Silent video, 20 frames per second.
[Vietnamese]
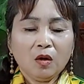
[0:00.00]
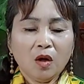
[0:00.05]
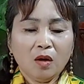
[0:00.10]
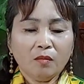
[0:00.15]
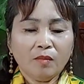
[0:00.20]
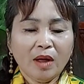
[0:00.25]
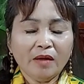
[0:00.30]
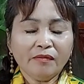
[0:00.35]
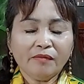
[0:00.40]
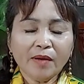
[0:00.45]

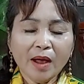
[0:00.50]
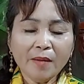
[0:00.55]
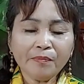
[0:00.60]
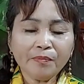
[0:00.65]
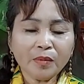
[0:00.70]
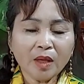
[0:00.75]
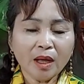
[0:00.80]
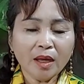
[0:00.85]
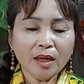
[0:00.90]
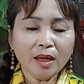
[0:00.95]
Còn bảy pháp
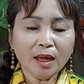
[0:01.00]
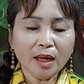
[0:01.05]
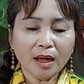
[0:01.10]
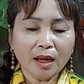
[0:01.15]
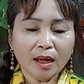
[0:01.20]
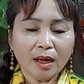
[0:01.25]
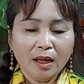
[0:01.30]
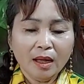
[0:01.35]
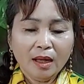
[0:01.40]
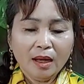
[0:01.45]
tới
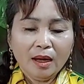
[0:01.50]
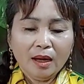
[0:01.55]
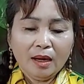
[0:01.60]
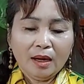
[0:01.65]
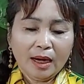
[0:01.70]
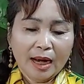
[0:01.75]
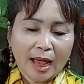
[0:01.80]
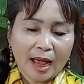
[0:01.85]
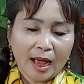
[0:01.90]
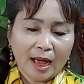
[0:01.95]

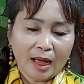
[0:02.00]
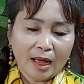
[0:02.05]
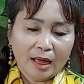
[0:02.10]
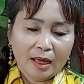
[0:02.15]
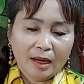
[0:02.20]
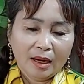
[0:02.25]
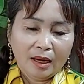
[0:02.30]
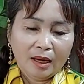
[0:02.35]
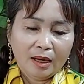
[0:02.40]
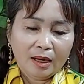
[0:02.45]
là
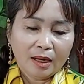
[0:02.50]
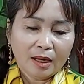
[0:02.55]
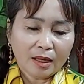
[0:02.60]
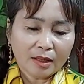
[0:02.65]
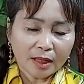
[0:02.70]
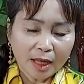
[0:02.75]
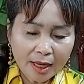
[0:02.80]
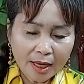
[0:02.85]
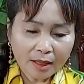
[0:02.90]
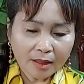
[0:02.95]

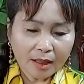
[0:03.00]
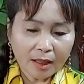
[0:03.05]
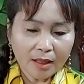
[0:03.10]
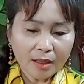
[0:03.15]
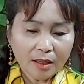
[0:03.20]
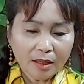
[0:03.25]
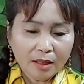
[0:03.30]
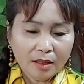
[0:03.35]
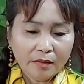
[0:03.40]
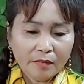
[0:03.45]
tiên á,
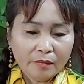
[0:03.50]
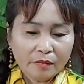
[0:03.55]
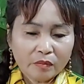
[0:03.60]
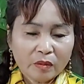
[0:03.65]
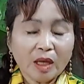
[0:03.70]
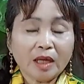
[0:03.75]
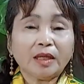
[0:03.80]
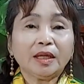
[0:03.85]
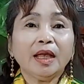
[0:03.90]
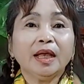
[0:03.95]

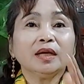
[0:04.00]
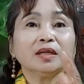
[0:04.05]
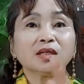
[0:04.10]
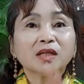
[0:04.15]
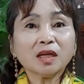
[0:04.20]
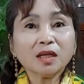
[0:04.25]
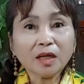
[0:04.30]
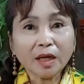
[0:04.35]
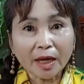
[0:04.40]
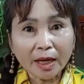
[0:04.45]
thì tiên
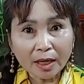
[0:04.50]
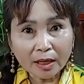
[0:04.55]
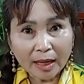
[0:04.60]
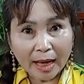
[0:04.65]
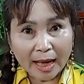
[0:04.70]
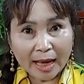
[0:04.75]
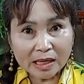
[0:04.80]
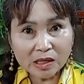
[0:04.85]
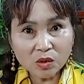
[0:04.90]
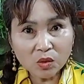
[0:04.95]
xuất hiện
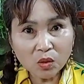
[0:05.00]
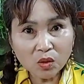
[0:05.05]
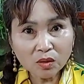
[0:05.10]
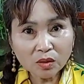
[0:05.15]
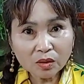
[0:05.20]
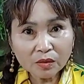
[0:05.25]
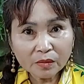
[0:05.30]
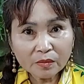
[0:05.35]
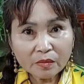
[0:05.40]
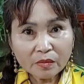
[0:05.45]
hạ
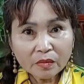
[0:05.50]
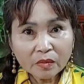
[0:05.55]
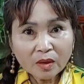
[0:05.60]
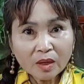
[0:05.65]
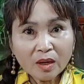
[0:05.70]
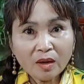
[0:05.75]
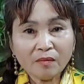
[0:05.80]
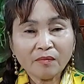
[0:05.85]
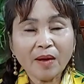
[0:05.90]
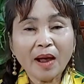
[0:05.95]
xuống.
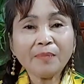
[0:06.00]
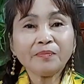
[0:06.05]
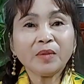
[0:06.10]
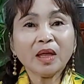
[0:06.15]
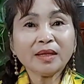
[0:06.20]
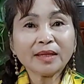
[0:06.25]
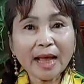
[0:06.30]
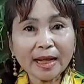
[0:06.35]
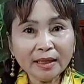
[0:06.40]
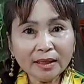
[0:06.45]
Pháp
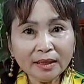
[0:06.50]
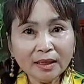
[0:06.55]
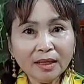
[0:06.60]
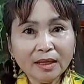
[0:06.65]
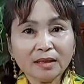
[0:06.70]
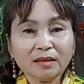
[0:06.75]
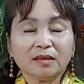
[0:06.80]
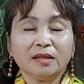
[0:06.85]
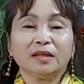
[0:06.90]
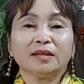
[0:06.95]
tới thánh á,
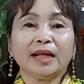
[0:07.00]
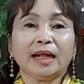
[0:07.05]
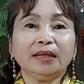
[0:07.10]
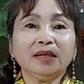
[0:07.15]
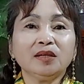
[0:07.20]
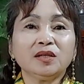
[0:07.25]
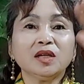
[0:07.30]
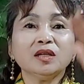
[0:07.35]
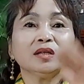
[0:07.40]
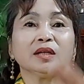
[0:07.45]
thì thánh
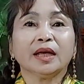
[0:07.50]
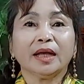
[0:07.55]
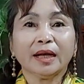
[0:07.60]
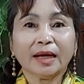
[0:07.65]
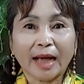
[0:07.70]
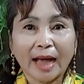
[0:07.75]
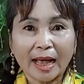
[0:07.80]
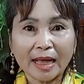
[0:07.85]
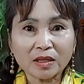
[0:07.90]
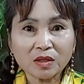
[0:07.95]
xuất
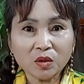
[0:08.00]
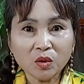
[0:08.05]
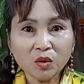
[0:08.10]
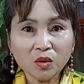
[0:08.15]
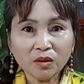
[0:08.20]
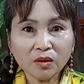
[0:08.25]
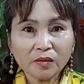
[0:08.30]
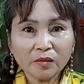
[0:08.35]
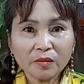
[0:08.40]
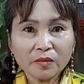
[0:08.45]
hiện hạ
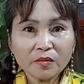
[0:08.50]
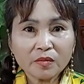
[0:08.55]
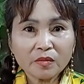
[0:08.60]
xuống.